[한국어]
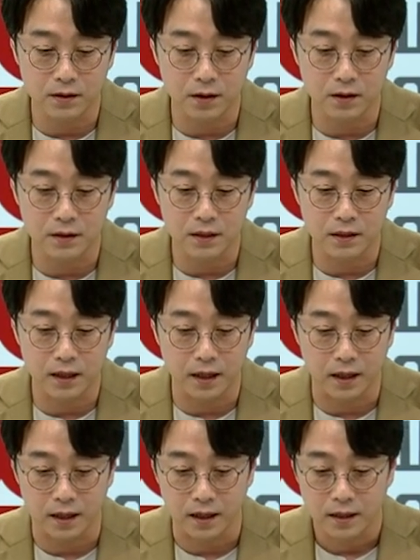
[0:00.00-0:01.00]
떨어질
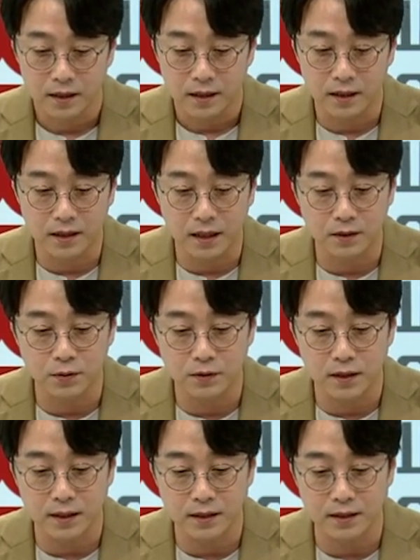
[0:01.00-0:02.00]
때 이때는
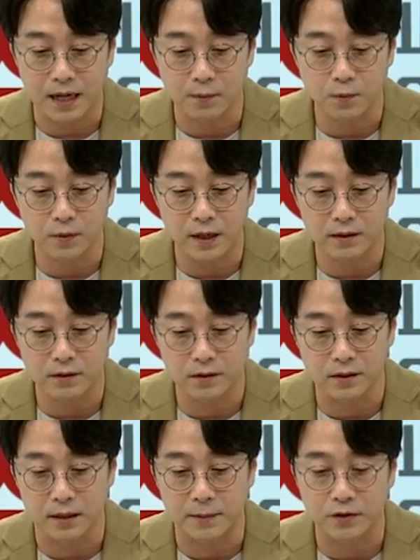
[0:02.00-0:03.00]
손절가 딱 잡고 나서
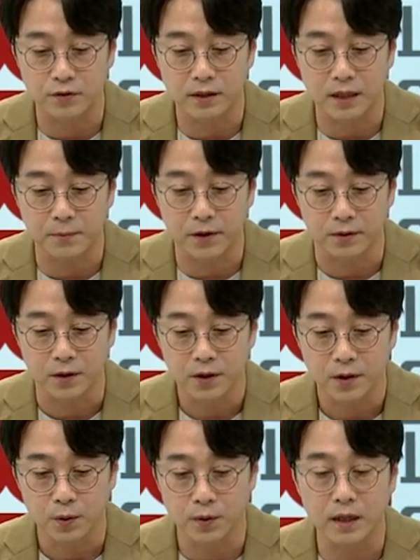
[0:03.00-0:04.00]
이제 매수했다면
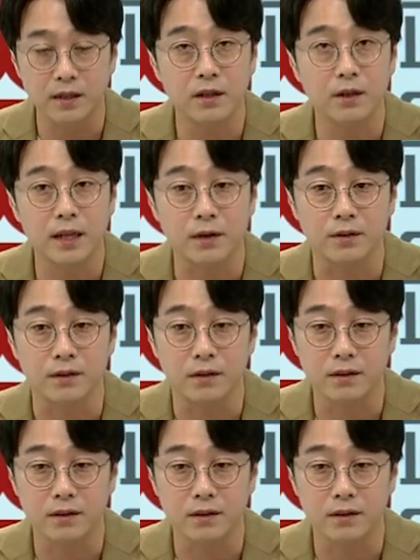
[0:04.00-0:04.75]
이때 끊어야 되거든요.